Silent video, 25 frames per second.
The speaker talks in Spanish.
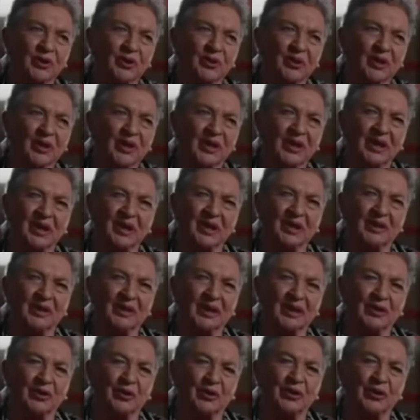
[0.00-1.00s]
yo
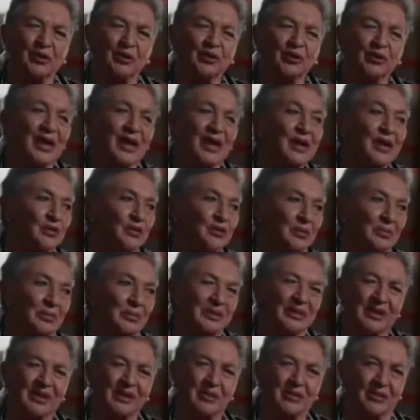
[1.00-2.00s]
quería a los 14 años
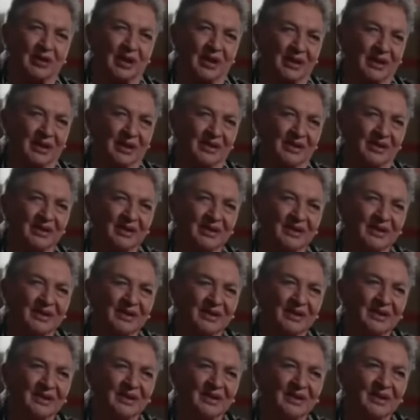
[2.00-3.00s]
empezar a volar.
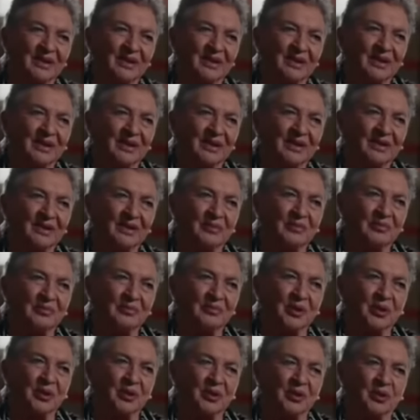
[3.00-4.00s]
Mira.
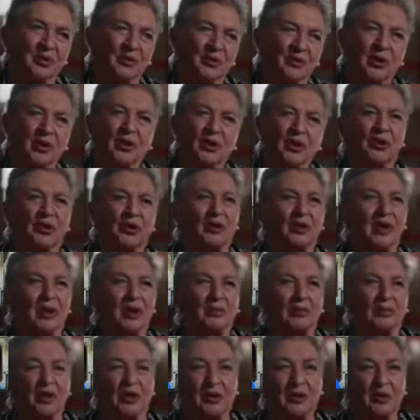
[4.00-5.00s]
Pero bueno, no habría
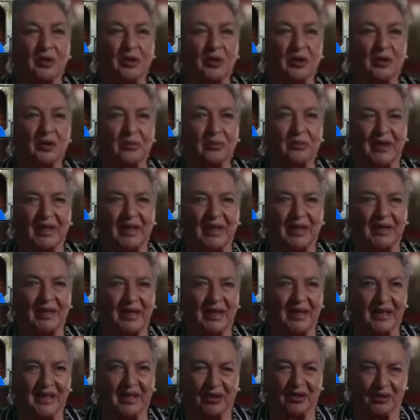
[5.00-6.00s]
podido porque no me habrían
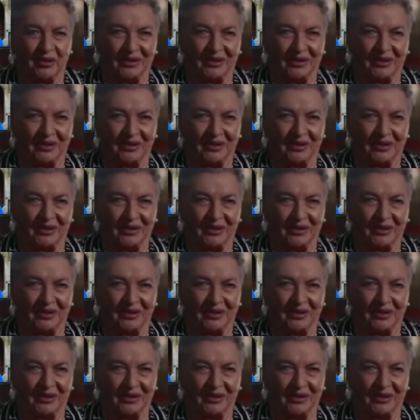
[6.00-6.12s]
dejado.